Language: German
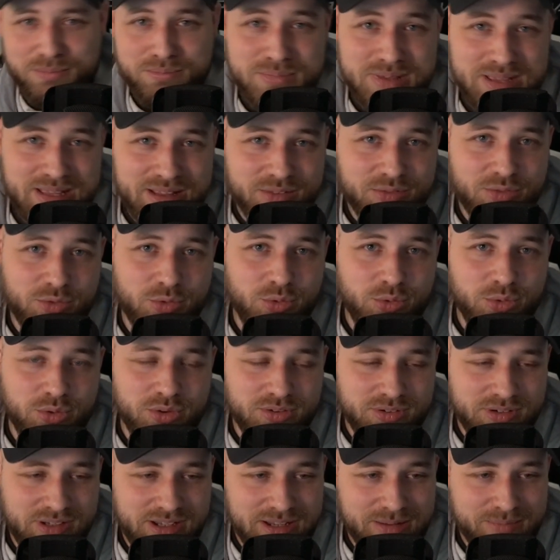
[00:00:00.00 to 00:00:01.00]
mir zu
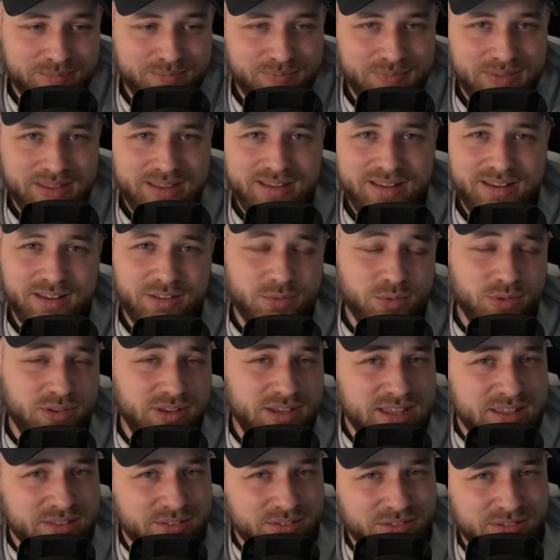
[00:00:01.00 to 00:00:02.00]
hören geben. Das wird
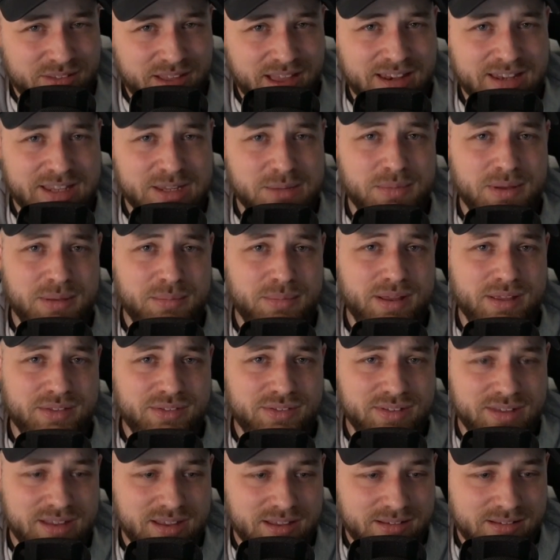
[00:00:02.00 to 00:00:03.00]
dieses Jahr nicht mehr
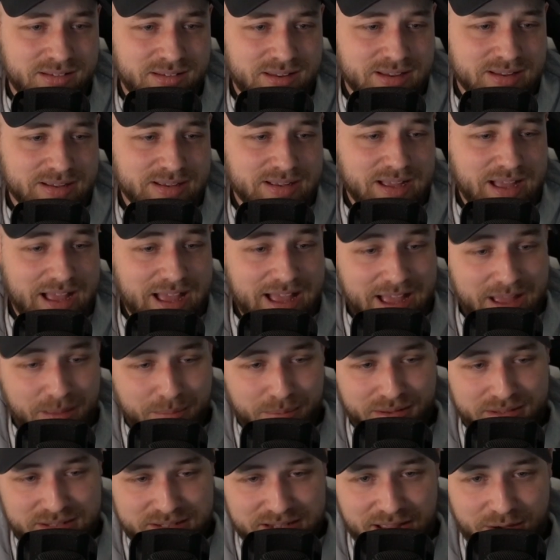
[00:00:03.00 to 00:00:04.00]
passieren,
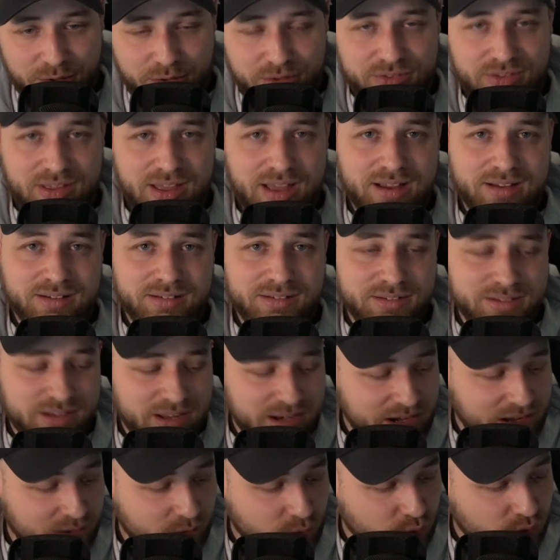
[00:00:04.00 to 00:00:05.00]
aber ich kann euch sagen, in der
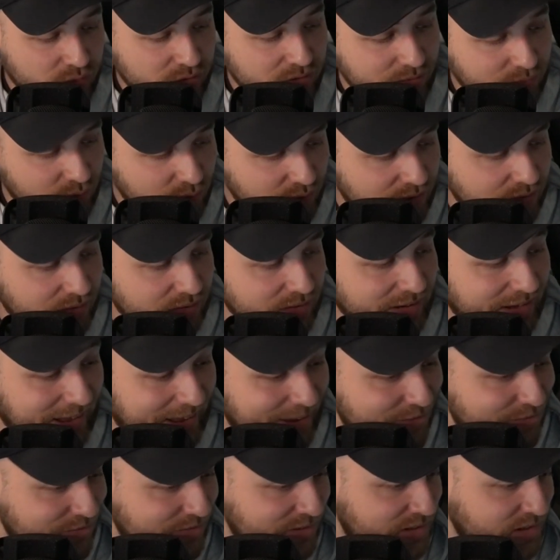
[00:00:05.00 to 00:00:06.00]
Lagune wird
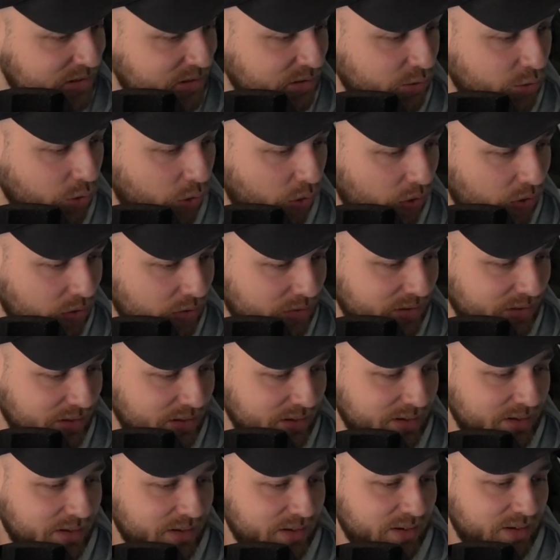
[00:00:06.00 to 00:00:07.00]
kräftig gekocht
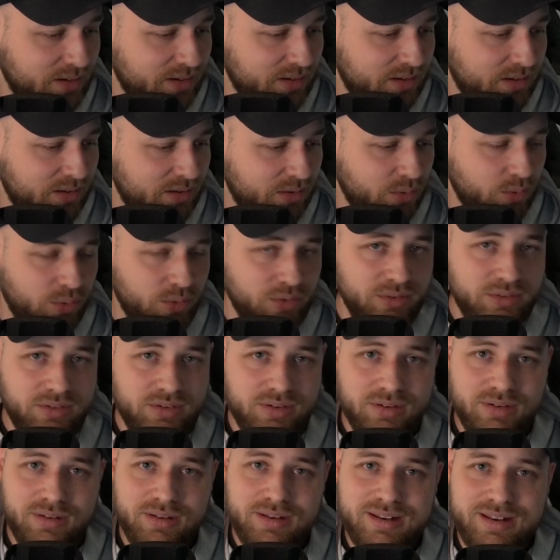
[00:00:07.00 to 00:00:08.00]
äh,
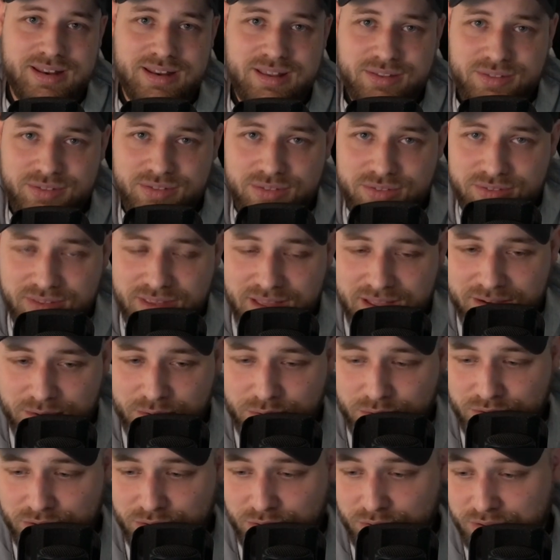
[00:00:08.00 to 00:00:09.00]
und nächstes Jahr
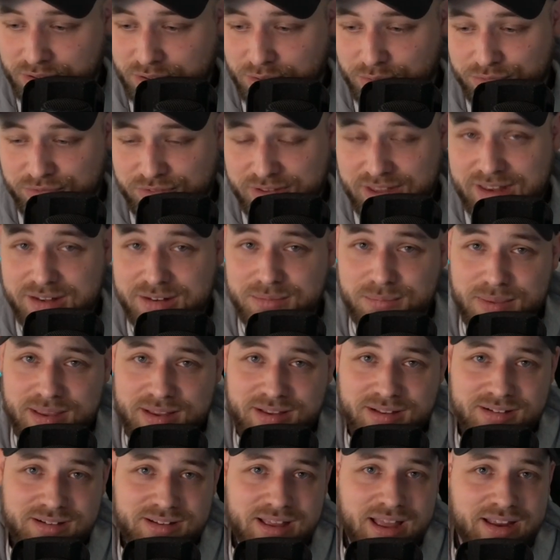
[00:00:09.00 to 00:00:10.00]
könnt ihr euch auf jede
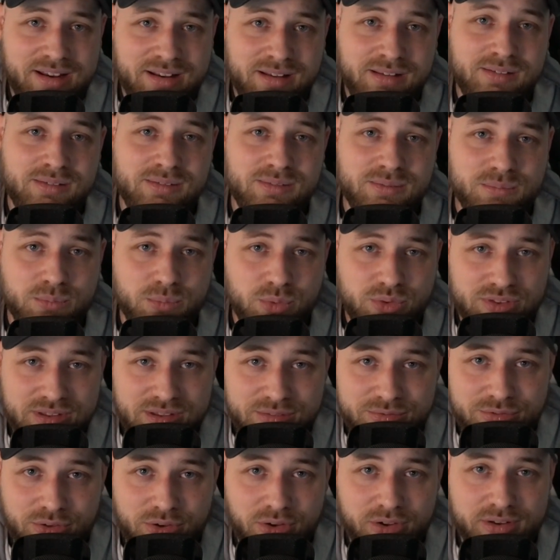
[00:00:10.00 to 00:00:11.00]
Menge geile
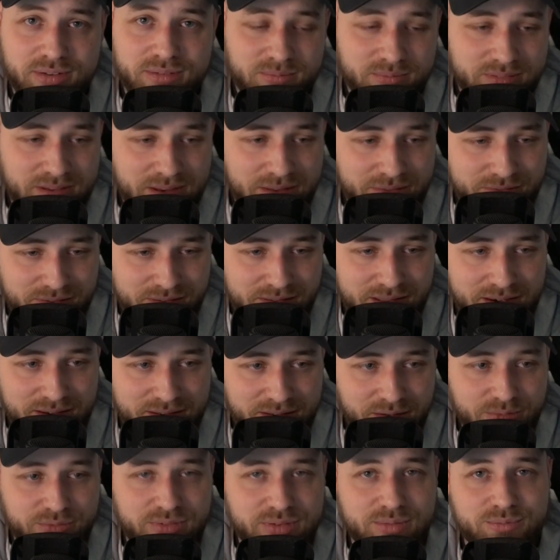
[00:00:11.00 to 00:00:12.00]
Musik freuen. Das kann
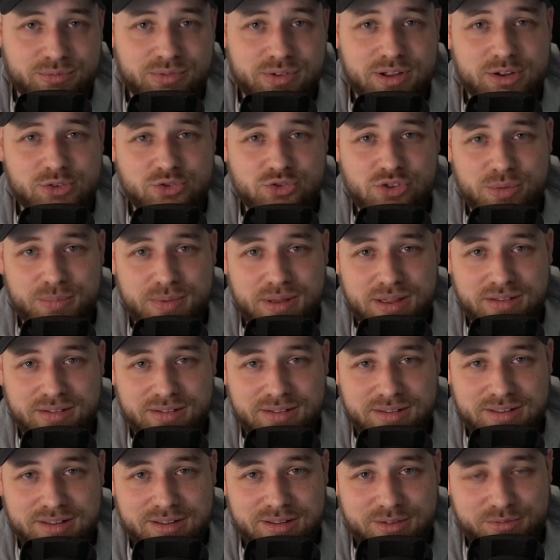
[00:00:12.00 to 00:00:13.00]
ich auf jeden Fall schon mal
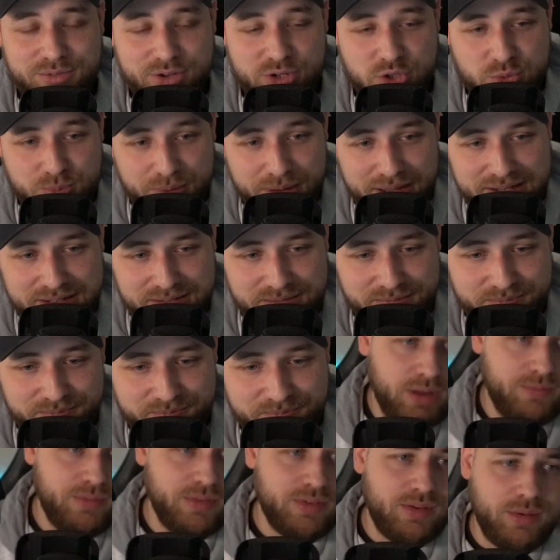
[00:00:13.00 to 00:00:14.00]
versprechen
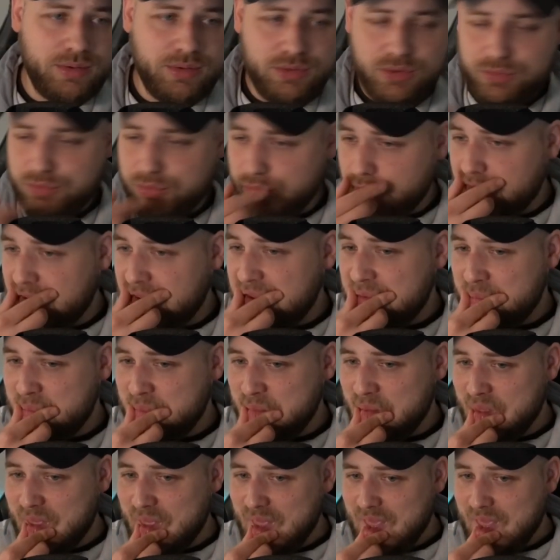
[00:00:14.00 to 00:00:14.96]
was habe ich noch für Themen?